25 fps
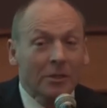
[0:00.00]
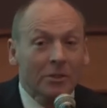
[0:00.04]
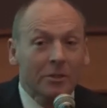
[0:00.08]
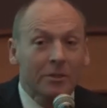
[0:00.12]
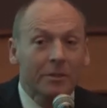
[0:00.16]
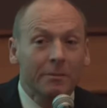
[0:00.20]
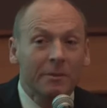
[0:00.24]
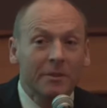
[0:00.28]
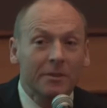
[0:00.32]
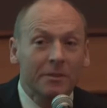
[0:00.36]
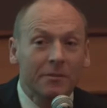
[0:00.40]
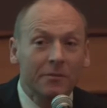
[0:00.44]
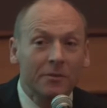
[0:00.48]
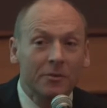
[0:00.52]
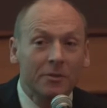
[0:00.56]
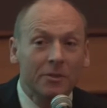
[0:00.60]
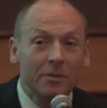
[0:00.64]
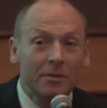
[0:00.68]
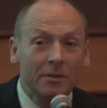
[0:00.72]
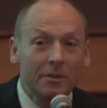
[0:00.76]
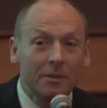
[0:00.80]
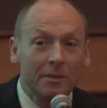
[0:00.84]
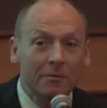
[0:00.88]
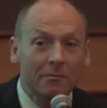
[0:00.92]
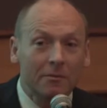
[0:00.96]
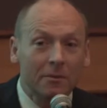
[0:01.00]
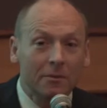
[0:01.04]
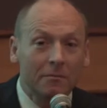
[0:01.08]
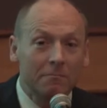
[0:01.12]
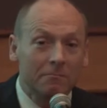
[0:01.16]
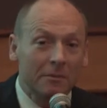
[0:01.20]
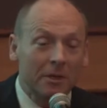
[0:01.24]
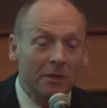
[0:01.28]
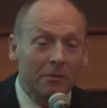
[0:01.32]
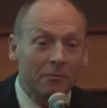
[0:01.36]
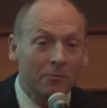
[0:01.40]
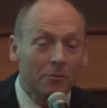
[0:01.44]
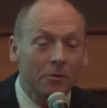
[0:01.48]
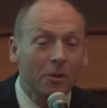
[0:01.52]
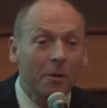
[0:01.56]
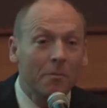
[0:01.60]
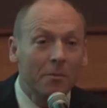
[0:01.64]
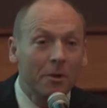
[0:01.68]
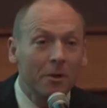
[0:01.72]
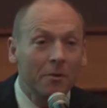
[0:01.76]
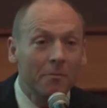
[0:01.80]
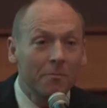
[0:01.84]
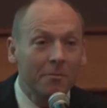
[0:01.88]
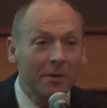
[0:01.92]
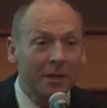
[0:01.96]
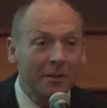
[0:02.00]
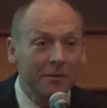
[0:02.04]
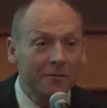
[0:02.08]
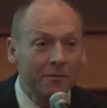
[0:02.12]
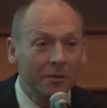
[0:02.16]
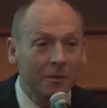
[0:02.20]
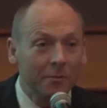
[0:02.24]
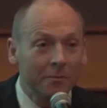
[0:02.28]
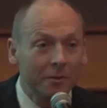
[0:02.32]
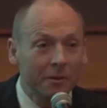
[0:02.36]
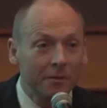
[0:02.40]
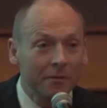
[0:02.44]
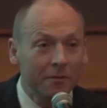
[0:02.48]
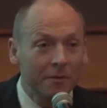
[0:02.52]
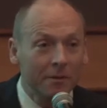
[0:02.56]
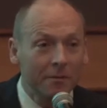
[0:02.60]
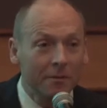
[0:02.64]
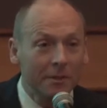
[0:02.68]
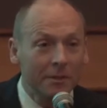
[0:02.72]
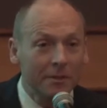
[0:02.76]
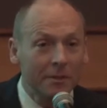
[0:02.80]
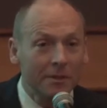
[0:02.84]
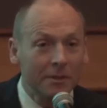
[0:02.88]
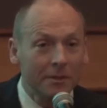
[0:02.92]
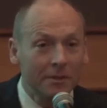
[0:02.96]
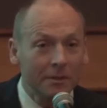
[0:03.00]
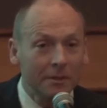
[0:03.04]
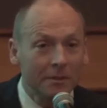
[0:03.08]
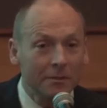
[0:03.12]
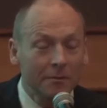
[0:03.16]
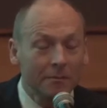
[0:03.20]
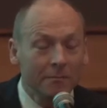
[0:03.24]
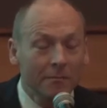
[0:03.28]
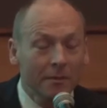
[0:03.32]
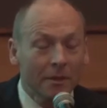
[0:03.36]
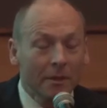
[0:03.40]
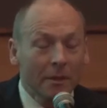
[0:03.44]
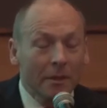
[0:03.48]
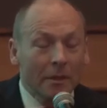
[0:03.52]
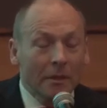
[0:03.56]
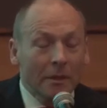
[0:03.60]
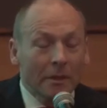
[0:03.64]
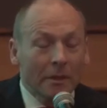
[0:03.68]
trzeba stworzyć całą taką dobrą platformę informacyjną,